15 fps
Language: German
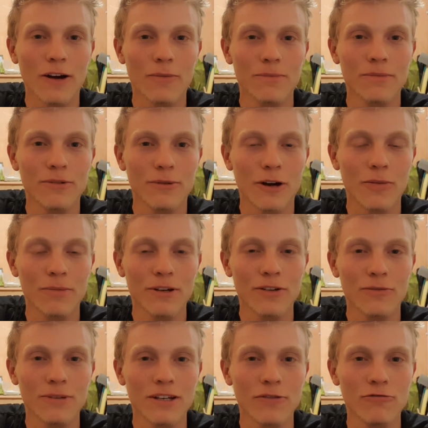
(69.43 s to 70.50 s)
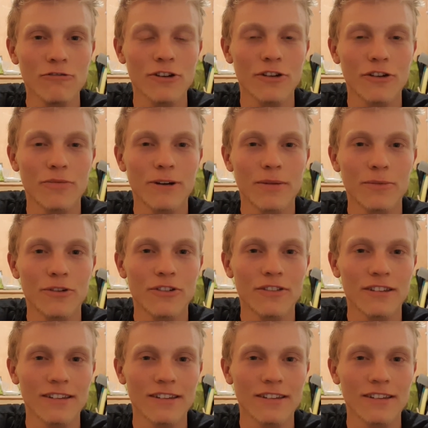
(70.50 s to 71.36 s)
überhaupt, nicht um die Route kümmern müssen.